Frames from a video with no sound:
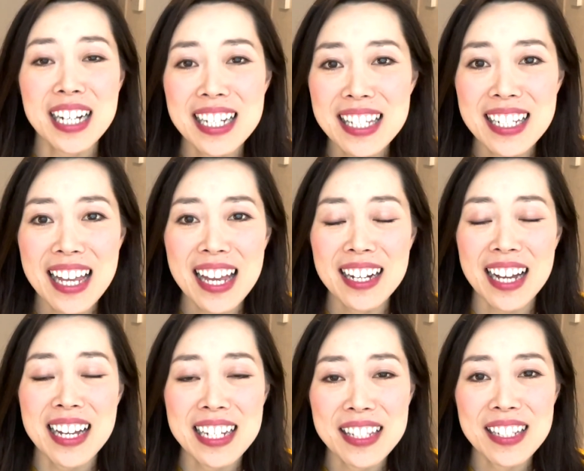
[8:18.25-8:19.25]
感じで開
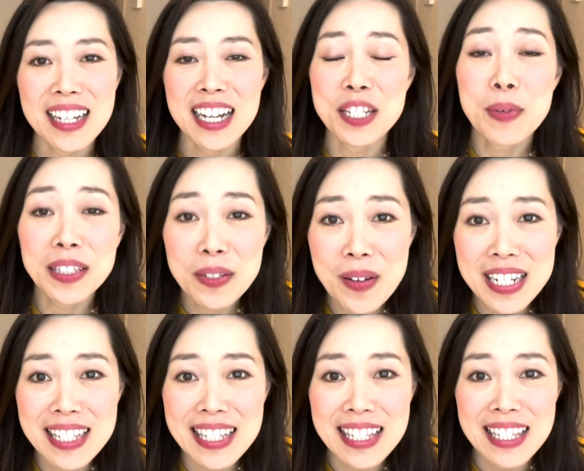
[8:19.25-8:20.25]
発始まってま
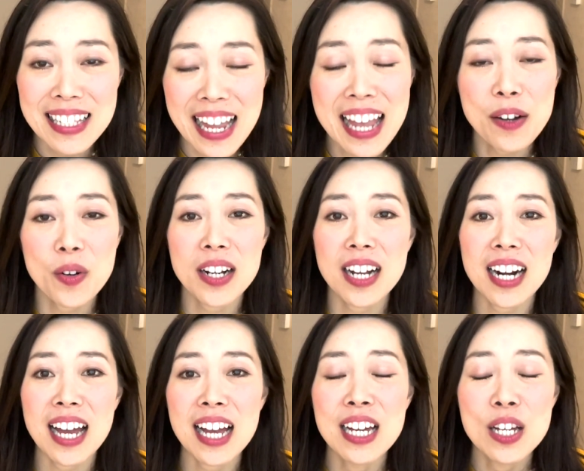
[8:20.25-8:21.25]
すねこれか
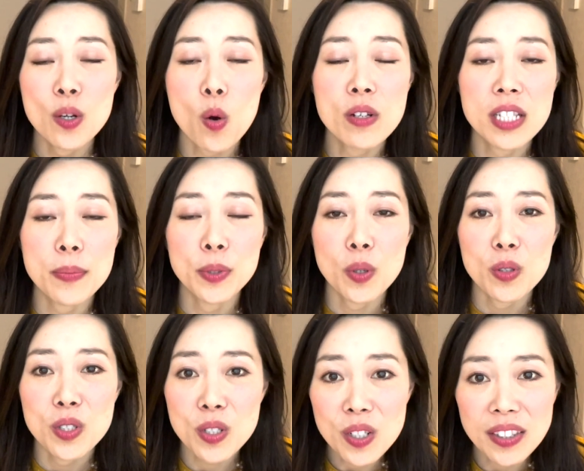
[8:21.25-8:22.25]
らコンセプトを
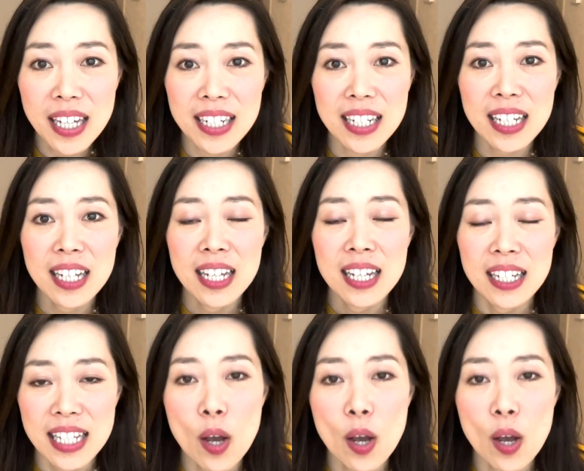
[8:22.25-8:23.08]
作ったりね、